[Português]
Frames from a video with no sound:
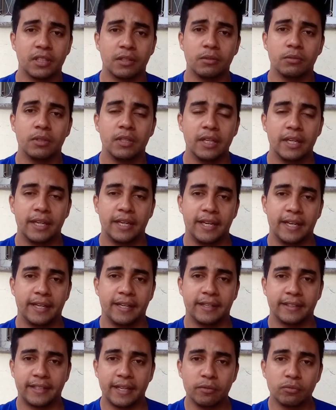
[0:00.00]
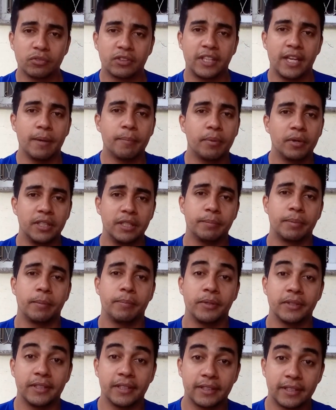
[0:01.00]
então é, tem um tempo ali para
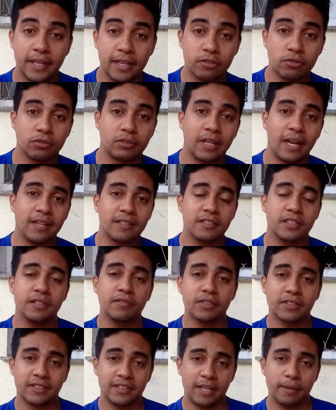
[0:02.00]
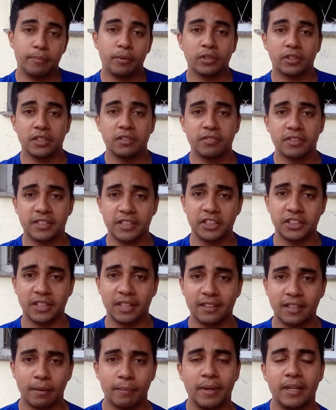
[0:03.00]
poder ter resultados e você, é importante você
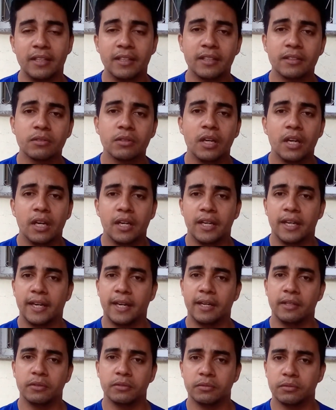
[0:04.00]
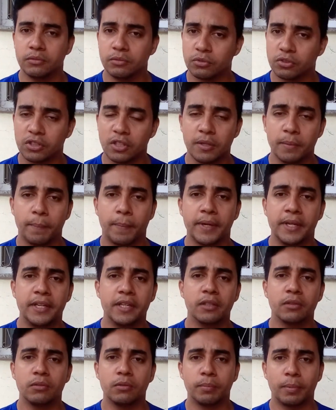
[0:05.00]
estar trabalhando é, no, no, seu
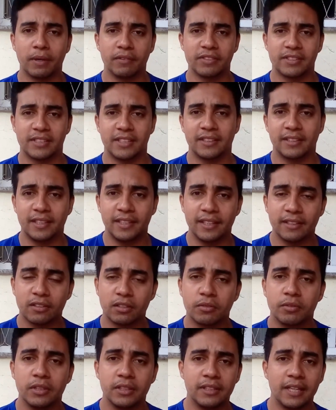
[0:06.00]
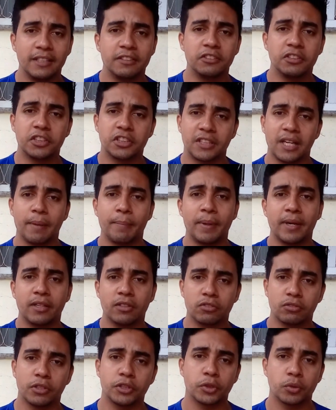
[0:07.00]
emprego para você ter a tranquilidade de estar
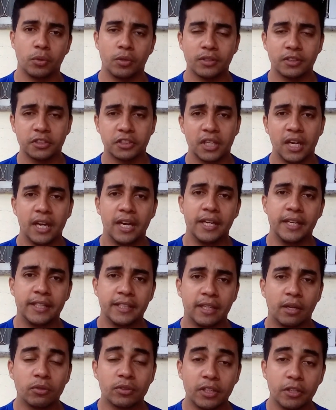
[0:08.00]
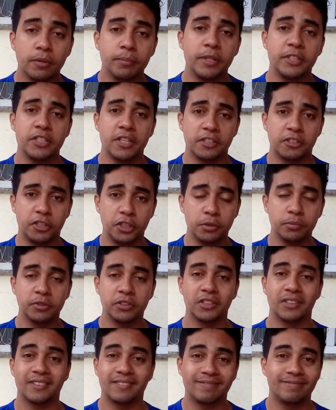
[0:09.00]
pagando suas contas e não ter o
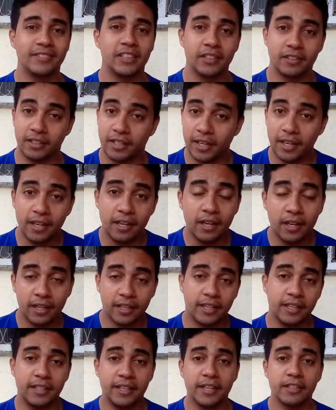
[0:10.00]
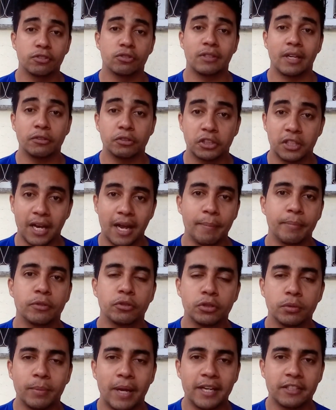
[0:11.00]
imediatismo de, de ter, querer resultados
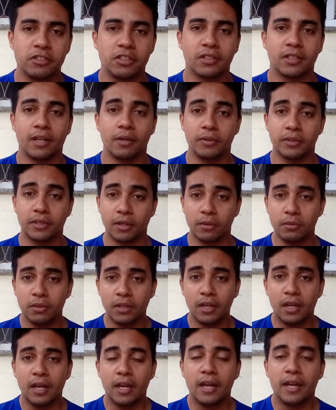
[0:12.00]
rápidos no marketing digital. Então